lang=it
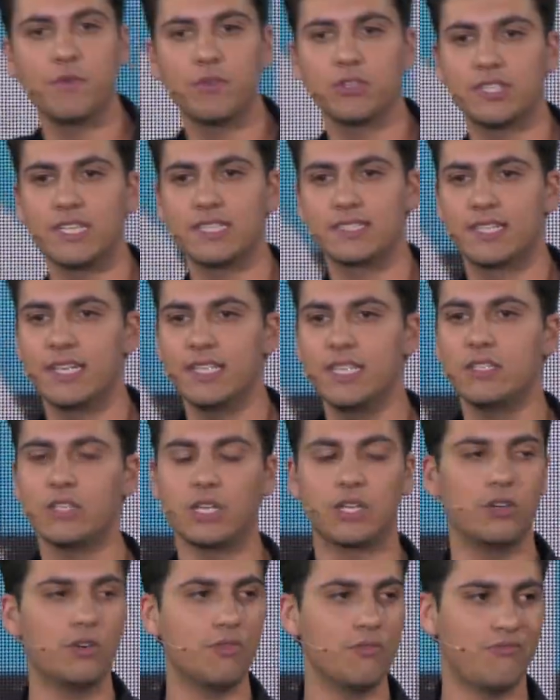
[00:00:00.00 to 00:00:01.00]
avevo
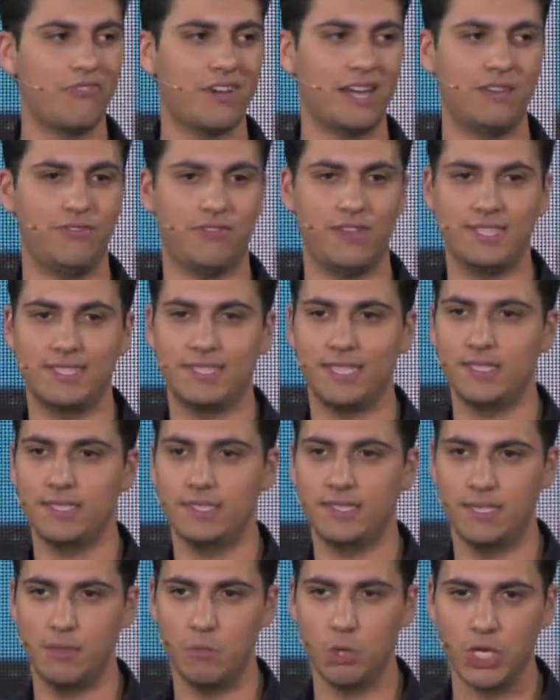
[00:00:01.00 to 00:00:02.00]
trasgredito era non fare falsa
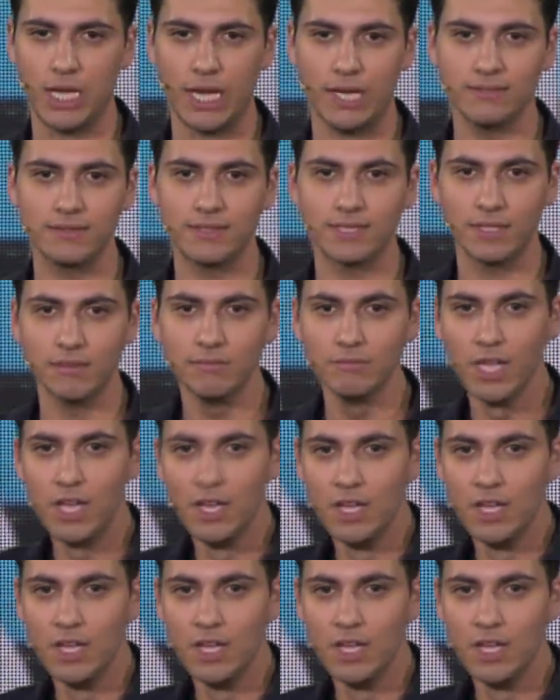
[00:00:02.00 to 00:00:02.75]
testimonianza.